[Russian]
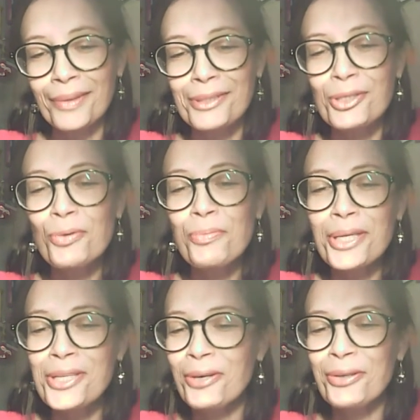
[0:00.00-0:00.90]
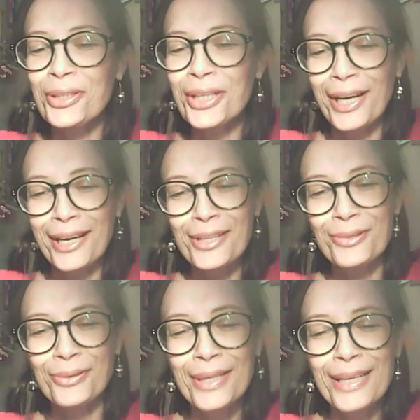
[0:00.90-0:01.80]
зарубите его на
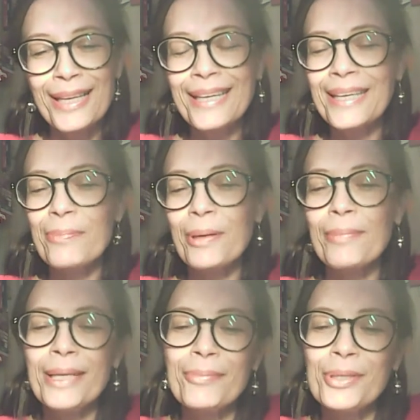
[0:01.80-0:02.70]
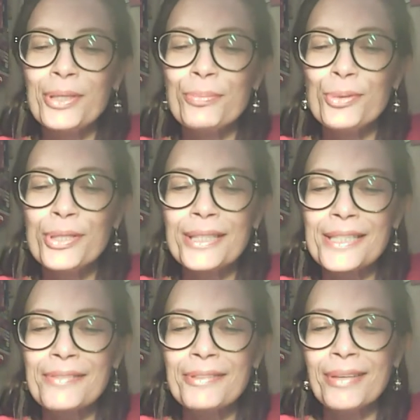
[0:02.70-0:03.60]
корню, и проблема не будет
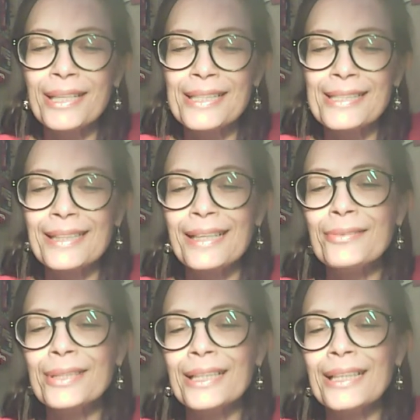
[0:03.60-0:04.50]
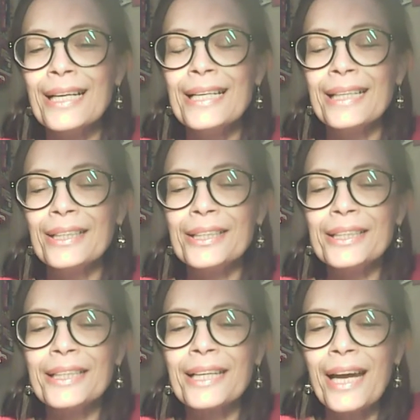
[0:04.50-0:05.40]
развиваться. Да? Вот как
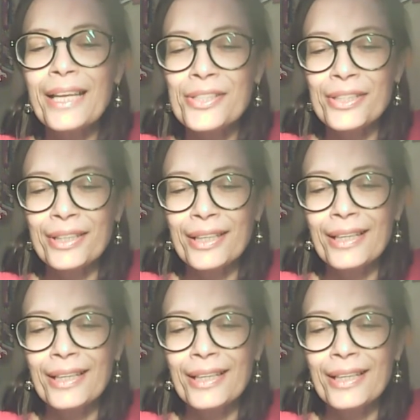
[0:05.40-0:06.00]
этот крантик –